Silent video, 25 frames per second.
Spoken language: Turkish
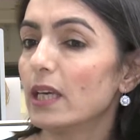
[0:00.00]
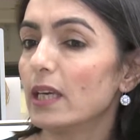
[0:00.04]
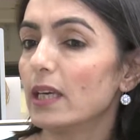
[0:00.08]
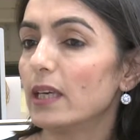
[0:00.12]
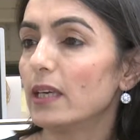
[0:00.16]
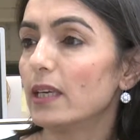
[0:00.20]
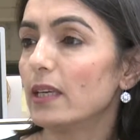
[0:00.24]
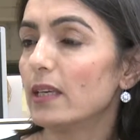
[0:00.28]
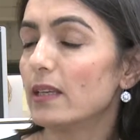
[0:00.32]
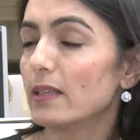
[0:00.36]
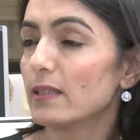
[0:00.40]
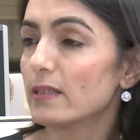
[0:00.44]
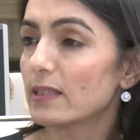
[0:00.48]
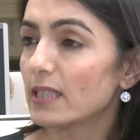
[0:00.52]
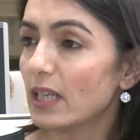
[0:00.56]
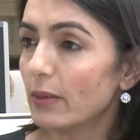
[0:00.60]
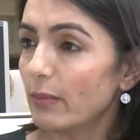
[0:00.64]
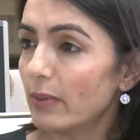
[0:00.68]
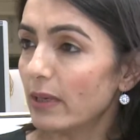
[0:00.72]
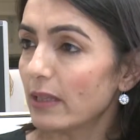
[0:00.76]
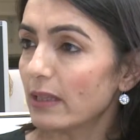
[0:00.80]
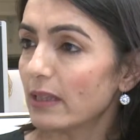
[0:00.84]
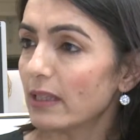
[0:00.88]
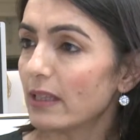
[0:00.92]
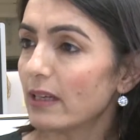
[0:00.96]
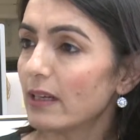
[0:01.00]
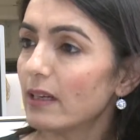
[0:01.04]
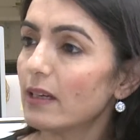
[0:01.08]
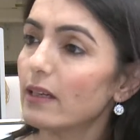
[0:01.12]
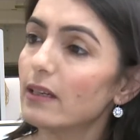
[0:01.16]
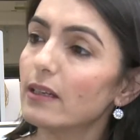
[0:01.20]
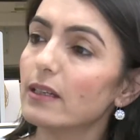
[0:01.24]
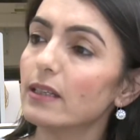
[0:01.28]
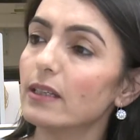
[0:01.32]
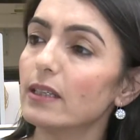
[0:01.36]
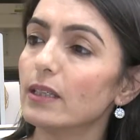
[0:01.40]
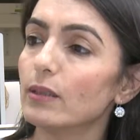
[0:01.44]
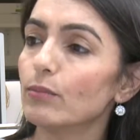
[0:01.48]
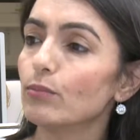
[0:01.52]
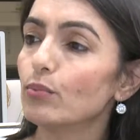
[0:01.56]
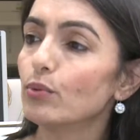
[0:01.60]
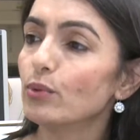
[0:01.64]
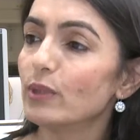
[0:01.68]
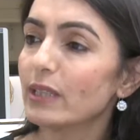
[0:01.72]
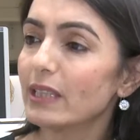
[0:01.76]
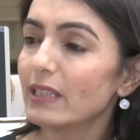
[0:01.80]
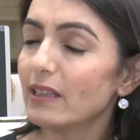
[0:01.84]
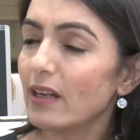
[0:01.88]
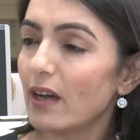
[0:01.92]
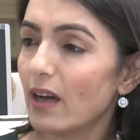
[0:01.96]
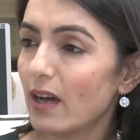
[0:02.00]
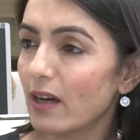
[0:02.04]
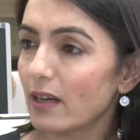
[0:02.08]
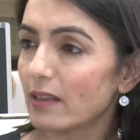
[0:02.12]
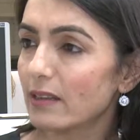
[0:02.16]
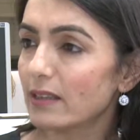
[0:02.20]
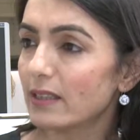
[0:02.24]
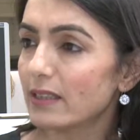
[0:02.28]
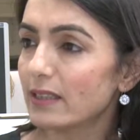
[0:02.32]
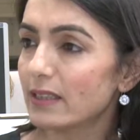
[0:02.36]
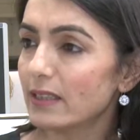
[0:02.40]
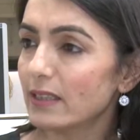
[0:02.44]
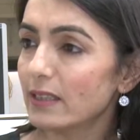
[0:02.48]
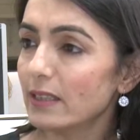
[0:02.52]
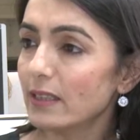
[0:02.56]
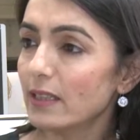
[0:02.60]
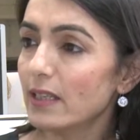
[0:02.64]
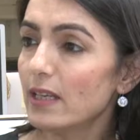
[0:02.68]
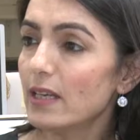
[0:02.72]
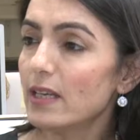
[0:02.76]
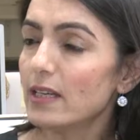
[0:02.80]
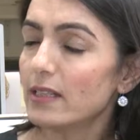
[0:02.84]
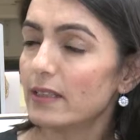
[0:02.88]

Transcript: e, zamanla e, bunların hakları